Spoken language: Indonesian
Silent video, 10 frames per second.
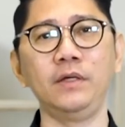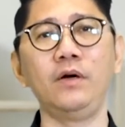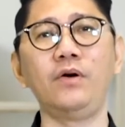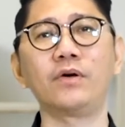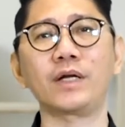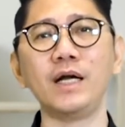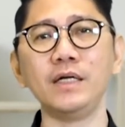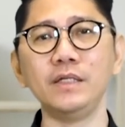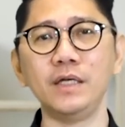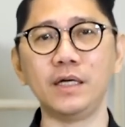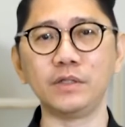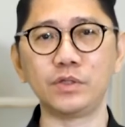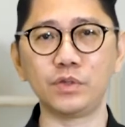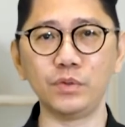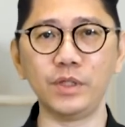Orang yang
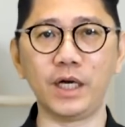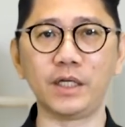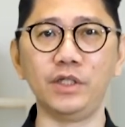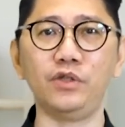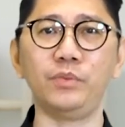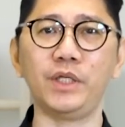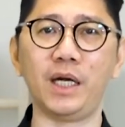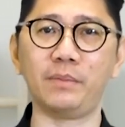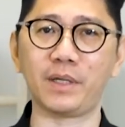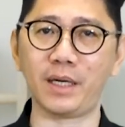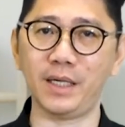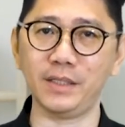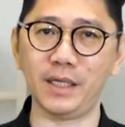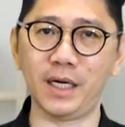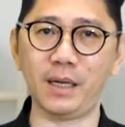sudah hidup di dalam
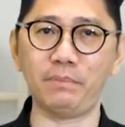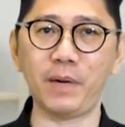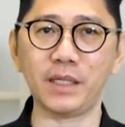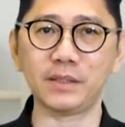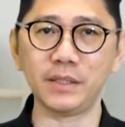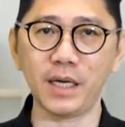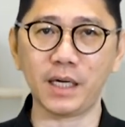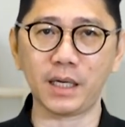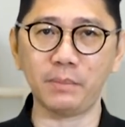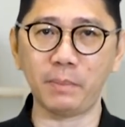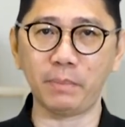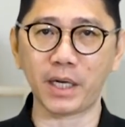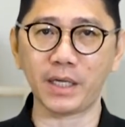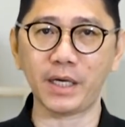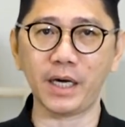kerajaan Allah pasti akan
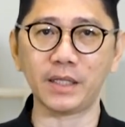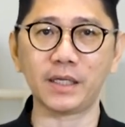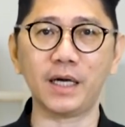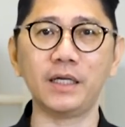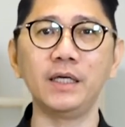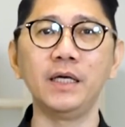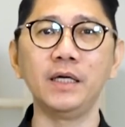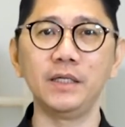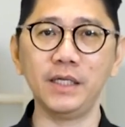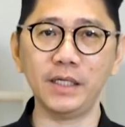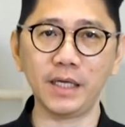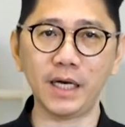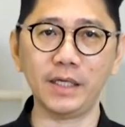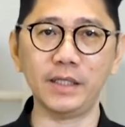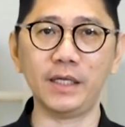memperlihatkan
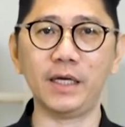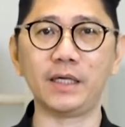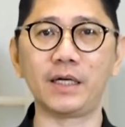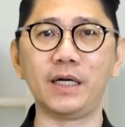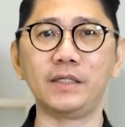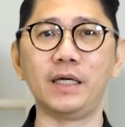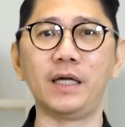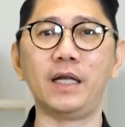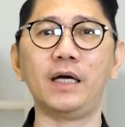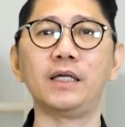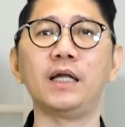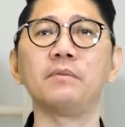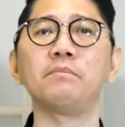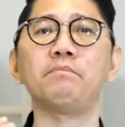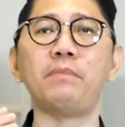nilai-nilai kerajaan Allah dan
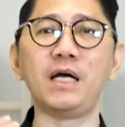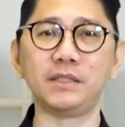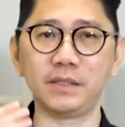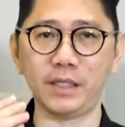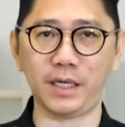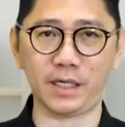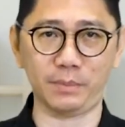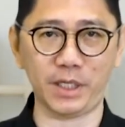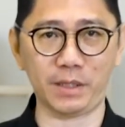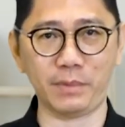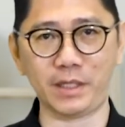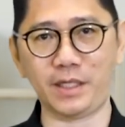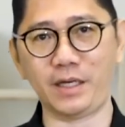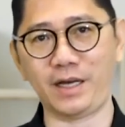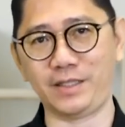pasti akan
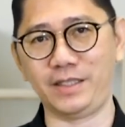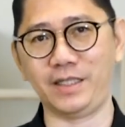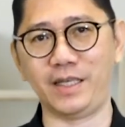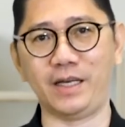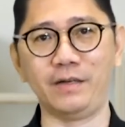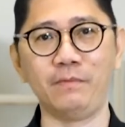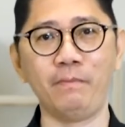menikmati hasilnya.